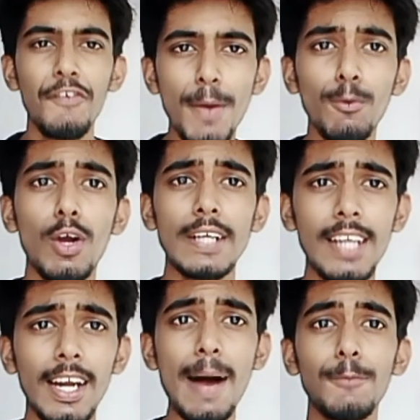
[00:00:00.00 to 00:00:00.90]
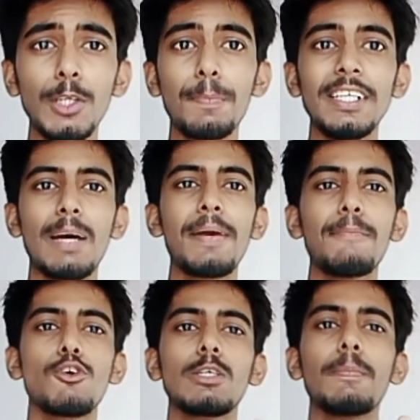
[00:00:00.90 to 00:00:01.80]
तो वीडियो आपको कैसा लगा आप मुझे प्लीज़
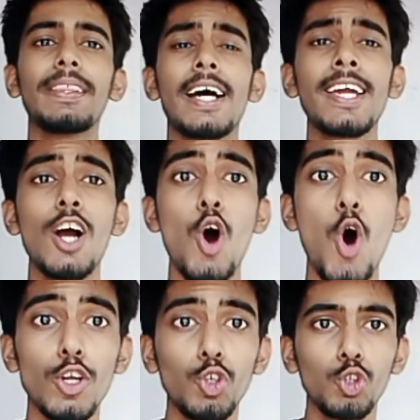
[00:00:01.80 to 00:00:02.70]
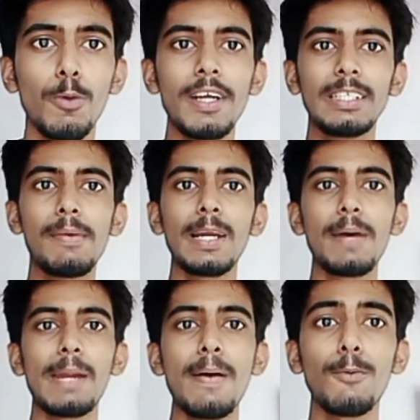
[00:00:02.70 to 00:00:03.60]
कमेंट बॉक्स में बताइएगा और जो जो मैंने सामान के
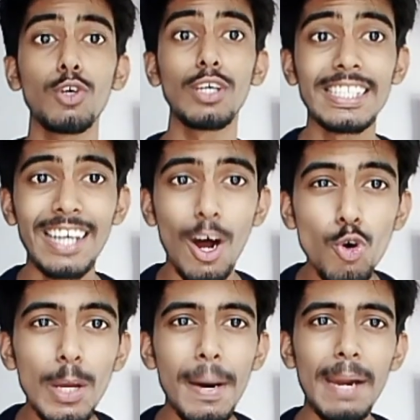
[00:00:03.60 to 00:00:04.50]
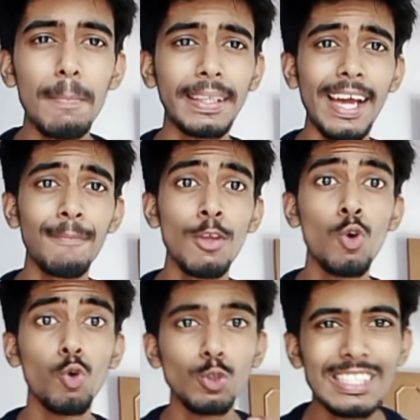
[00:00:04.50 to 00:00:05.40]
बारे में आपको डिस्काउंट के बारे में बताया
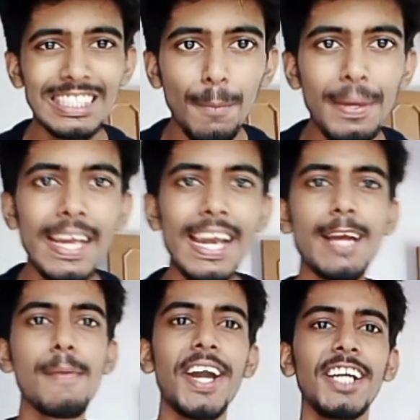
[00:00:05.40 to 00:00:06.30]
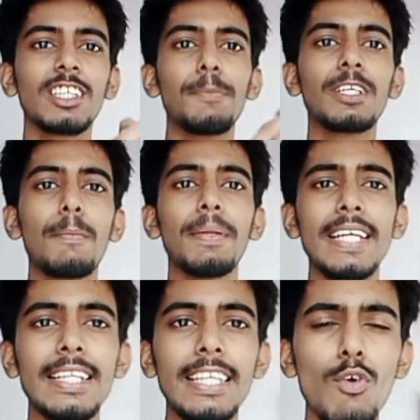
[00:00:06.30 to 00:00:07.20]
उन सब की लिंक मैंने डिस्क्रिप्शन में
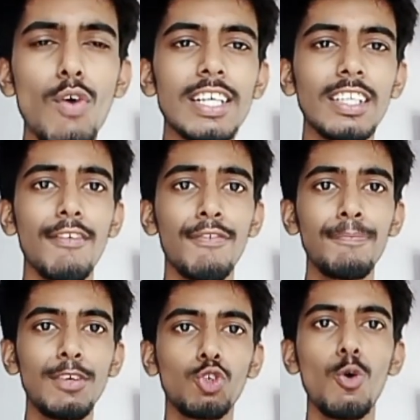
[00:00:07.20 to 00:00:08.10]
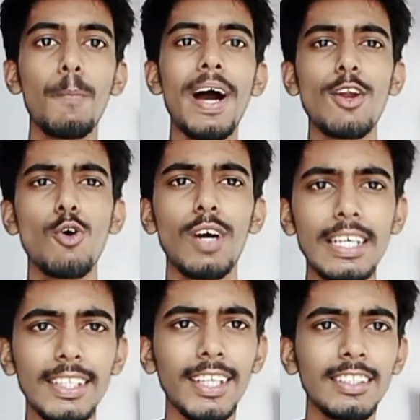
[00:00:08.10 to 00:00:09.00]
दे दी है वहाँ से आप इसको बाय नाउ
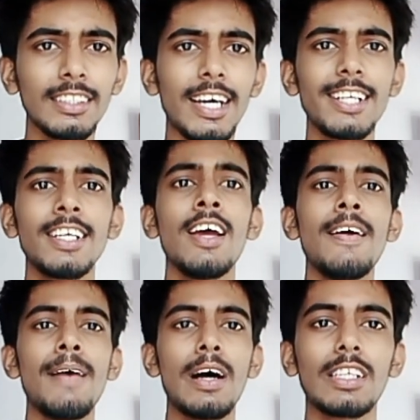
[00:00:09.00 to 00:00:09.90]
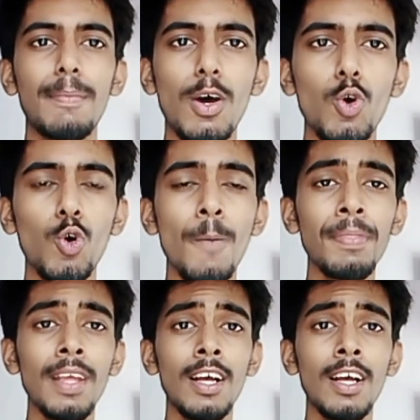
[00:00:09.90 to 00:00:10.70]
कर सकते हैं इन सारे सामानों को